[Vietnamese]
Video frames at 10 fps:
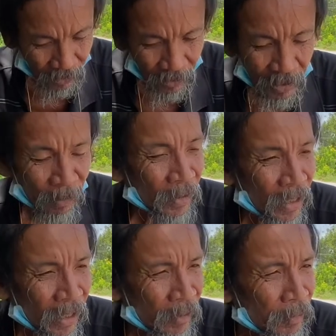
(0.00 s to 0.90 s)
Đi tìm vậy
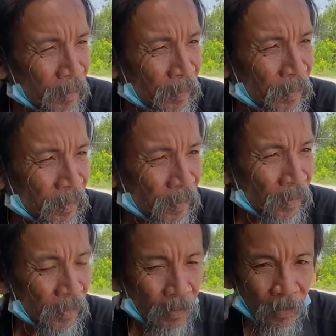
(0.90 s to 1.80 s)
đó. Ừ.
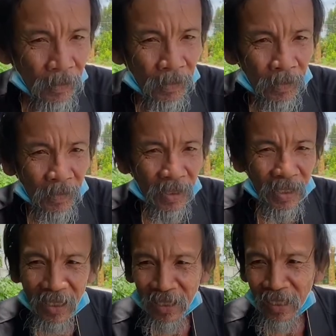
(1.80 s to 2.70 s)

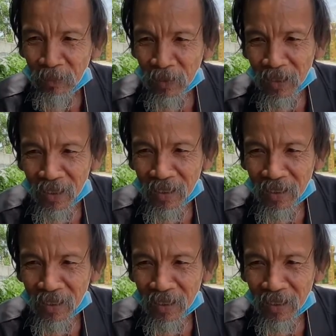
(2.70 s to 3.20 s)
Người đi tìm người.